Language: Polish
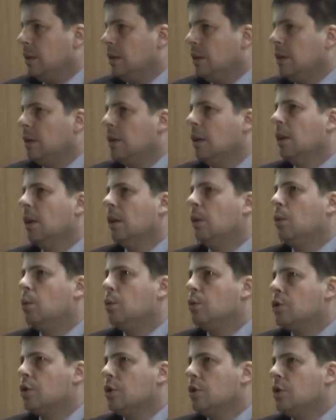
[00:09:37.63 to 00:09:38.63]
i
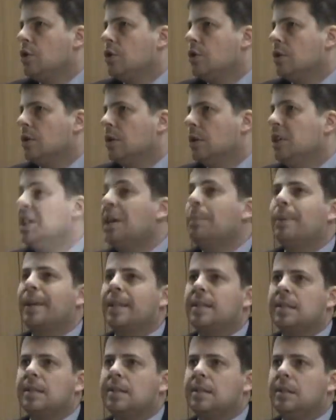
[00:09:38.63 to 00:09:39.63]
użyć e,
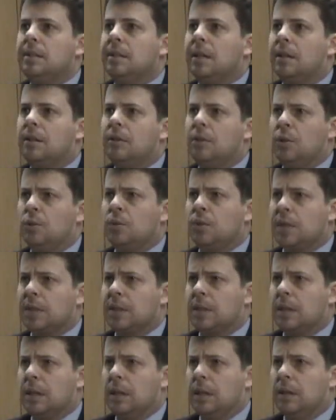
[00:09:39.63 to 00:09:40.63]
nieprecyzyjnego
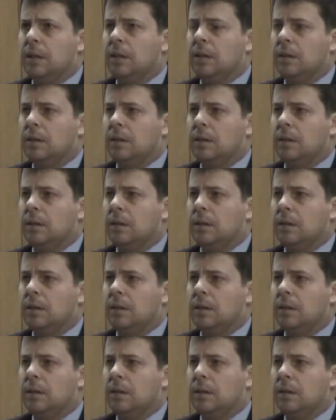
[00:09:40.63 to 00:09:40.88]
języka.